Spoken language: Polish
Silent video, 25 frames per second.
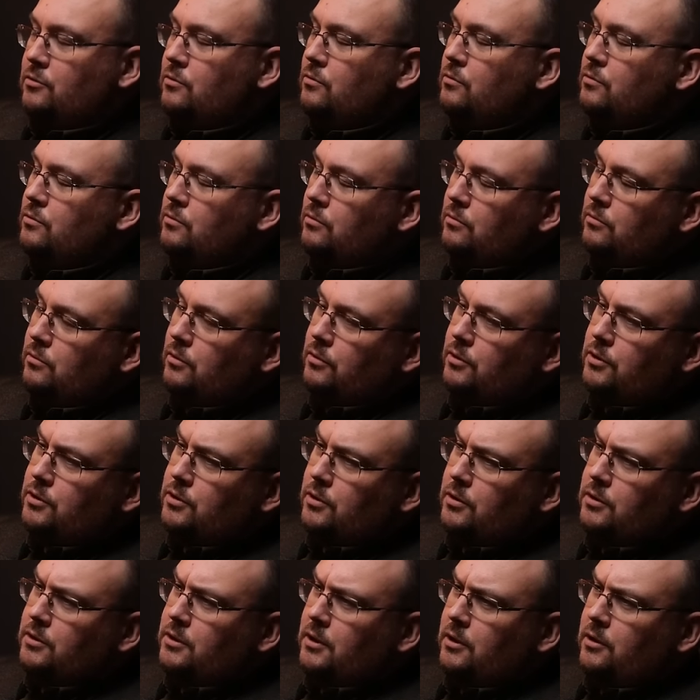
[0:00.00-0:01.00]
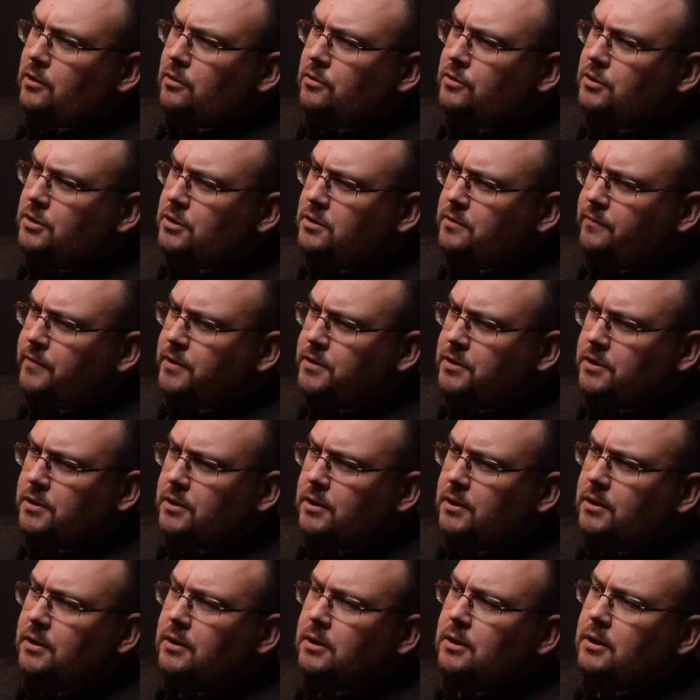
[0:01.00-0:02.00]
GUS-u dotyczące ilości
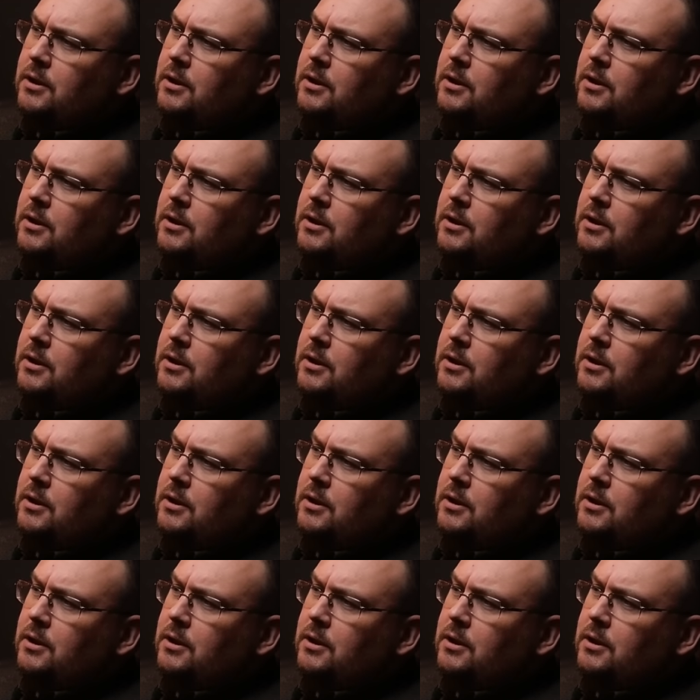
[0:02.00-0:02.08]
zwierzyny